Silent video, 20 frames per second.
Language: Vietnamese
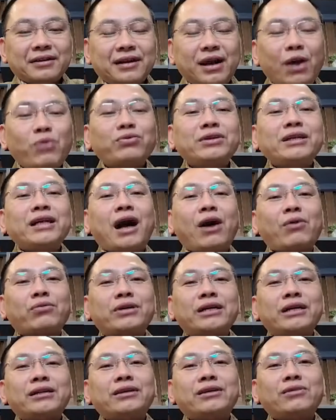không đi học
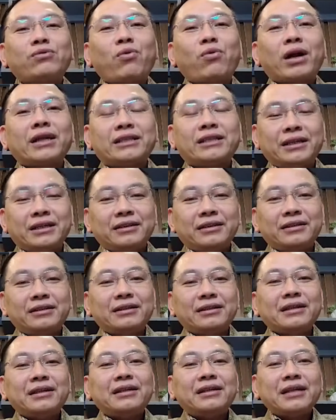kiến thức quản trị
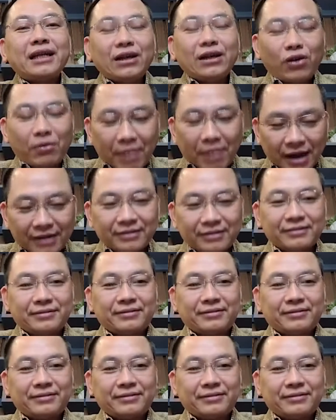nên nó bận